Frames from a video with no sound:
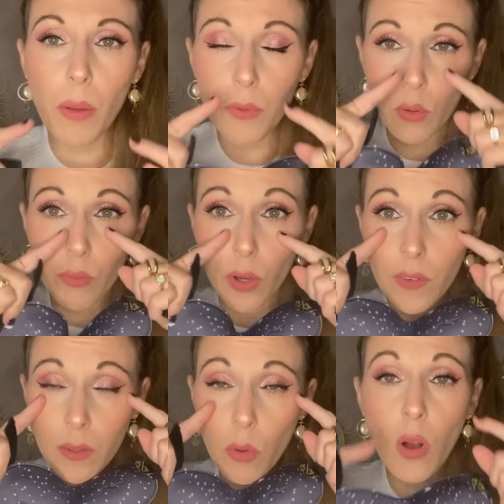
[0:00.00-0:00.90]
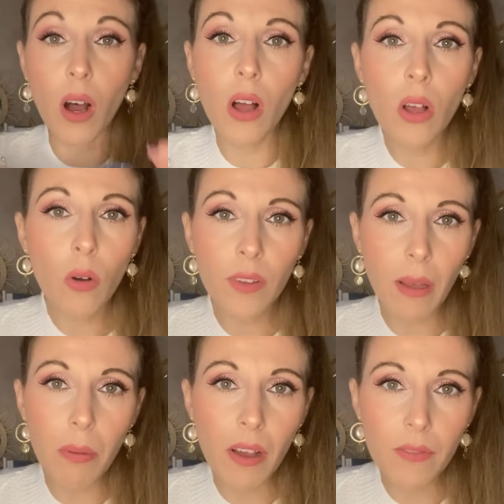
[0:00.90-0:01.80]
Parce que forcément, hein, n'a
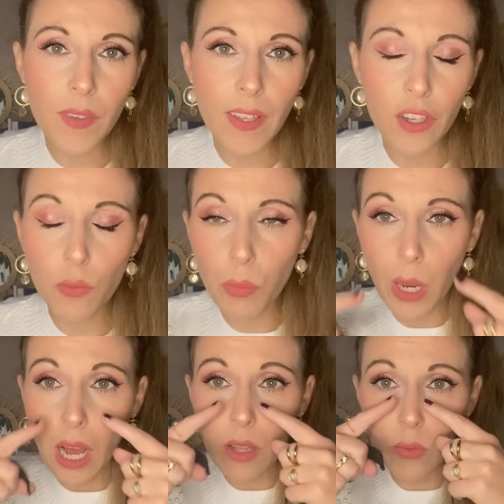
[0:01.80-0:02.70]
pas un visage plat,